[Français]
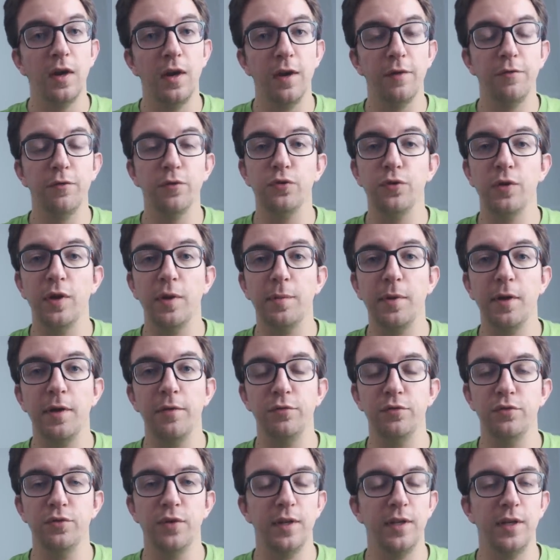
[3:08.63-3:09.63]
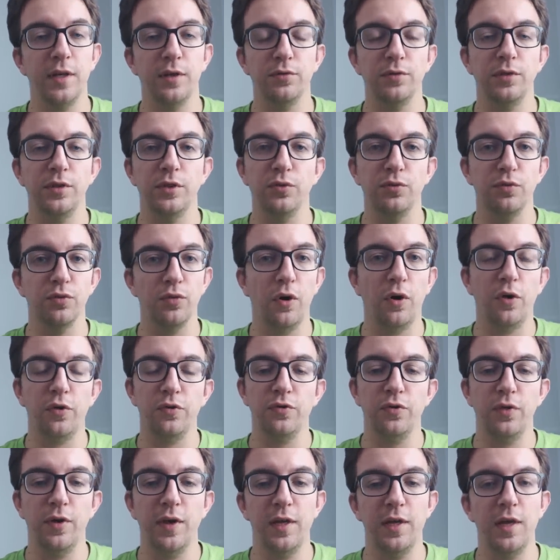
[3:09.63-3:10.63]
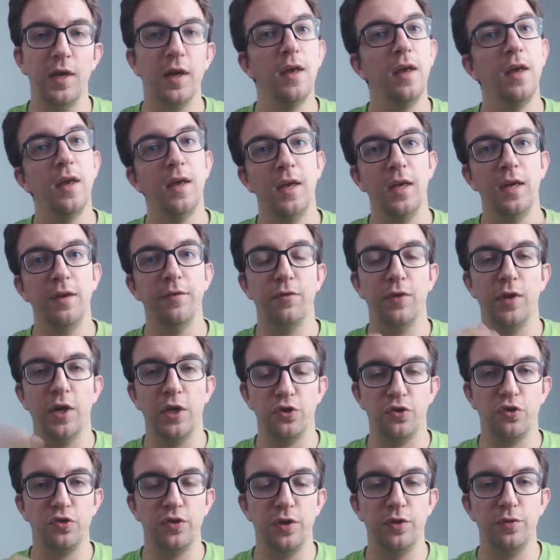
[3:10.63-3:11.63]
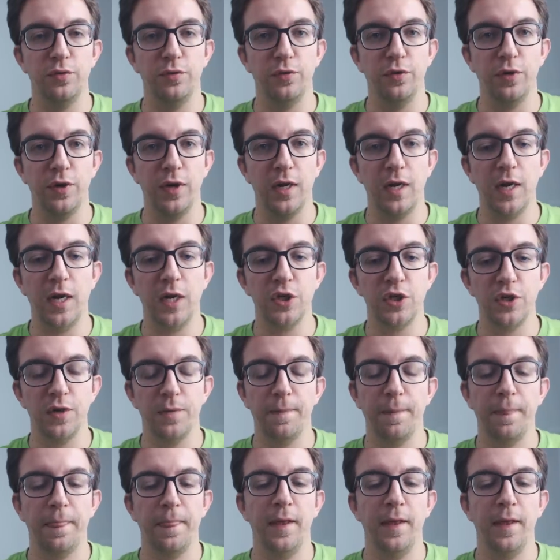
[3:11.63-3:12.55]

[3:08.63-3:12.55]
La photo d'après, vous aurez des conditions de grand soleil, il faudra changer tous vos réglages.